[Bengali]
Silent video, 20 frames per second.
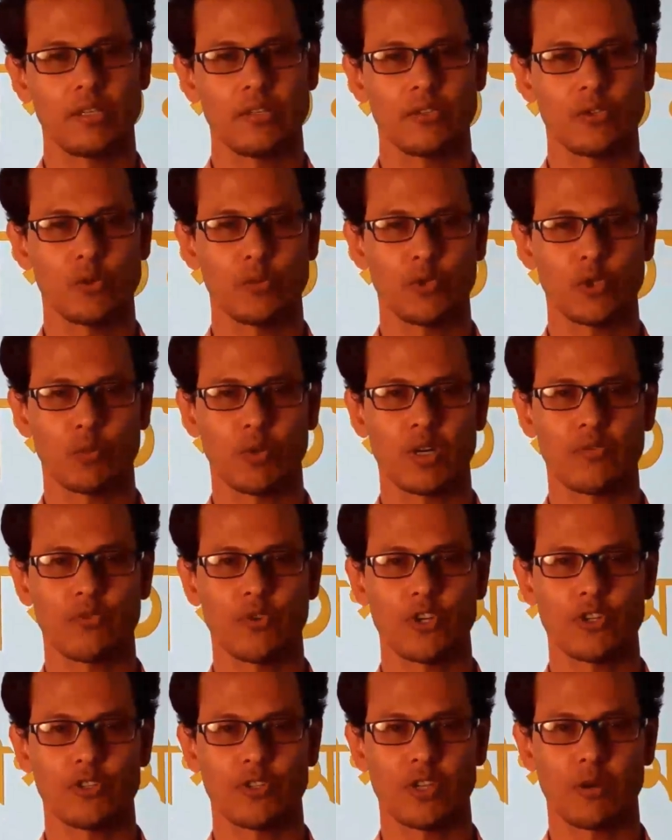তুমি তোমার
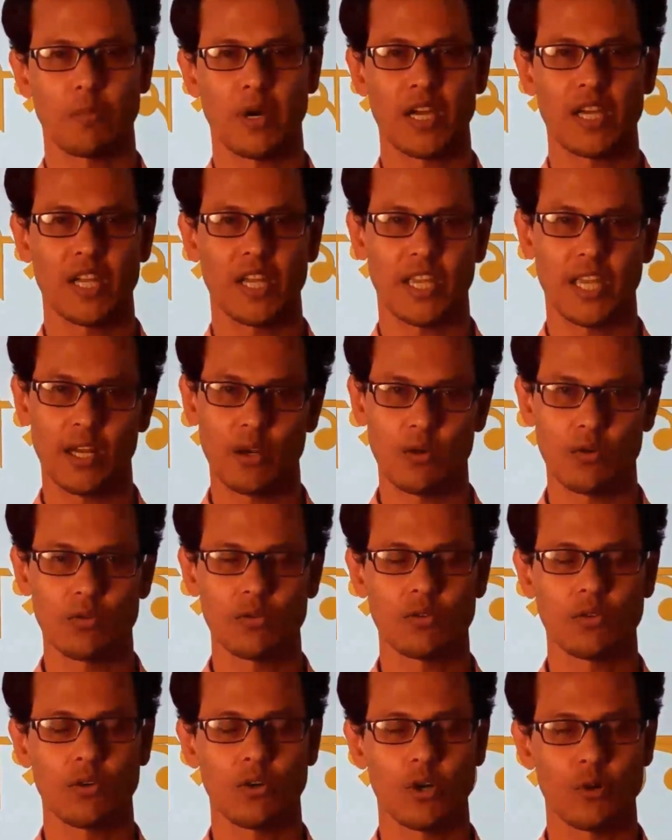প্রয়োজনে বাইরে গেলেও
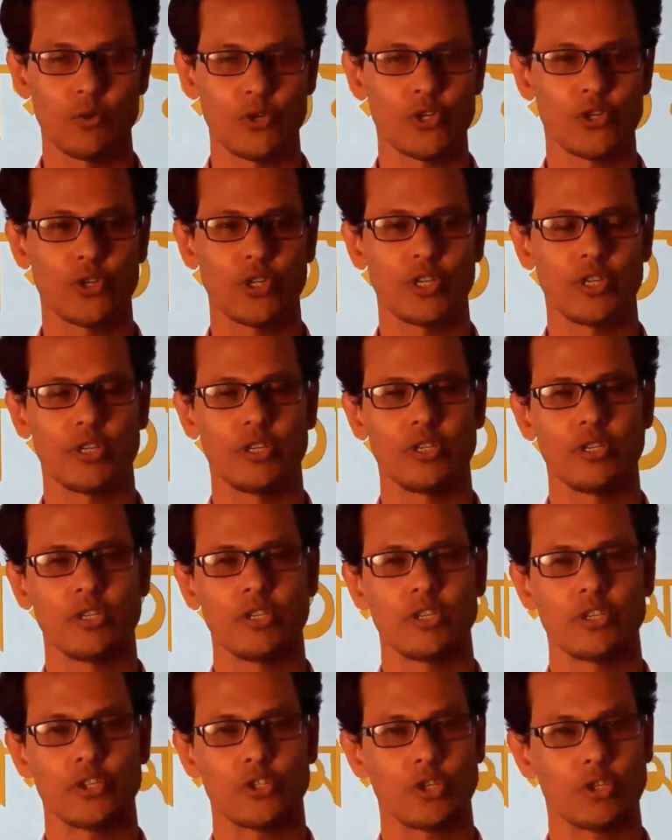অবশ্যই
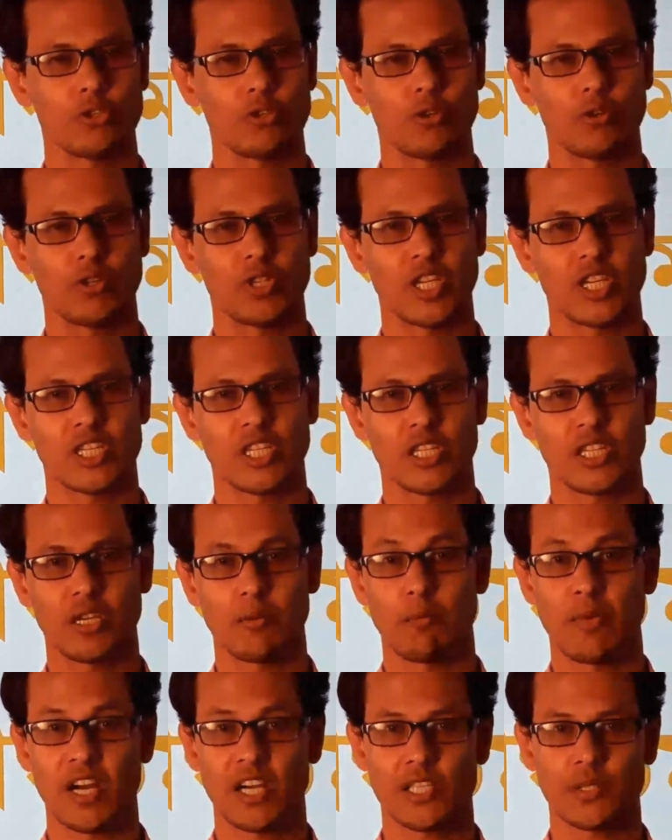সতর্কতার সাথে
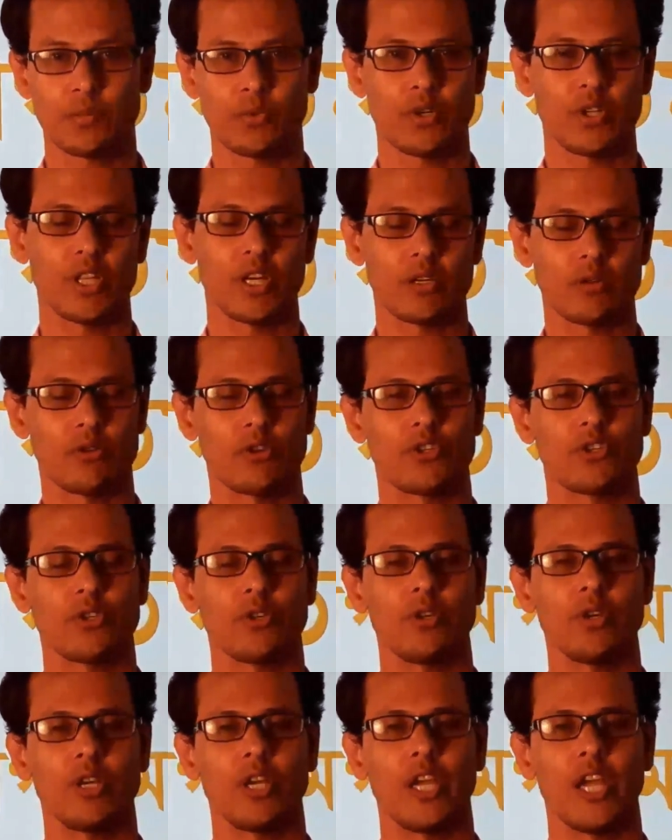মাস্ক পরিধান করছো
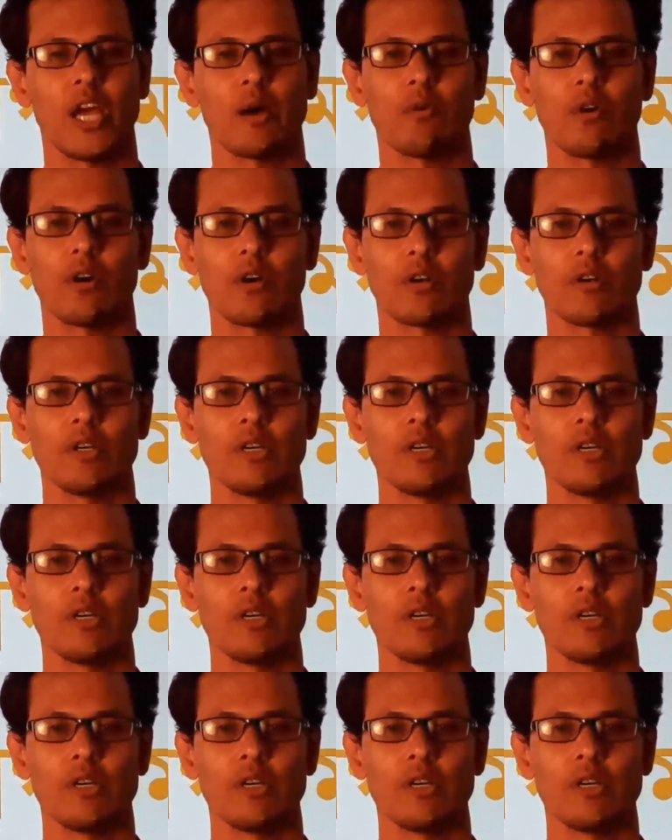এবং